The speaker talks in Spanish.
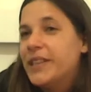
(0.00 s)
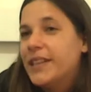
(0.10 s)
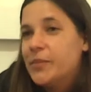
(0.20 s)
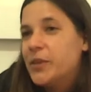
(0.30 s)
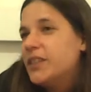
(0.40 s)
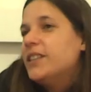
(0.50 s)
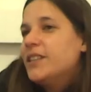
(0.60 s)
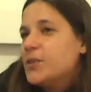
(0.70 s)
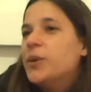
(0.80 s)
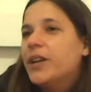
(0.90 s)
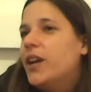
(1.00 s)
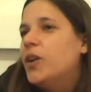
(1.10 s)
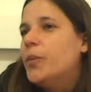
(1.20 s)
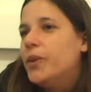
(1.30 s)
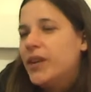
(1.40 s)
el deporte tiene sus
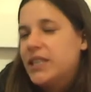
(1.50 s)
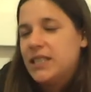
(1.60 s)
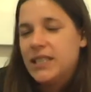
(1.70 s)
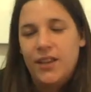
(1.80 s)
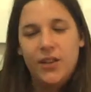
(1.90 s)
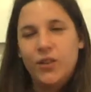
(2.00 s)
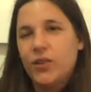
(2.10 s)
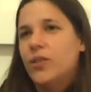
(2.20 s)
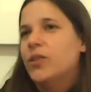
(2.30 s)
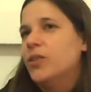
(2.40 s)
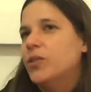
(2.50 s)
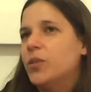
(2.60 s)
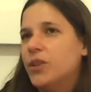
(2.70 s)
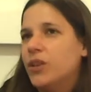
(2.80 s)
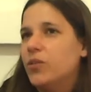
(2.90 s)
riesgos, pero gracias a Dios no, no
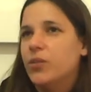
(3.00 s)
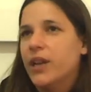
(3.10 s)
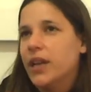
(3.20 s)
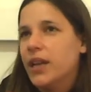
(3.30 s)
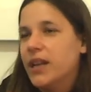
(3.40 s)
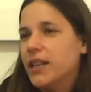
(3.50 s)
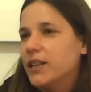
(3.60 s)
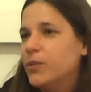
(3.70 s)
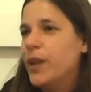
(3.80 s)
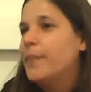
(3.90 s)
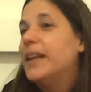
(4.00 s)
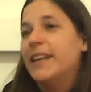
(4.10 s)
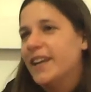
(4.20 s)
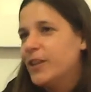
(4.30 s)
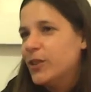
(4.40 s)
hubo ninguna, ninguna mala
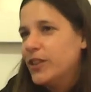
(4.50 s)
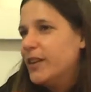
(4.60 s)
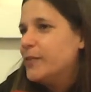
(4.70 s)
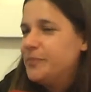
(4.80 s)
anécdota.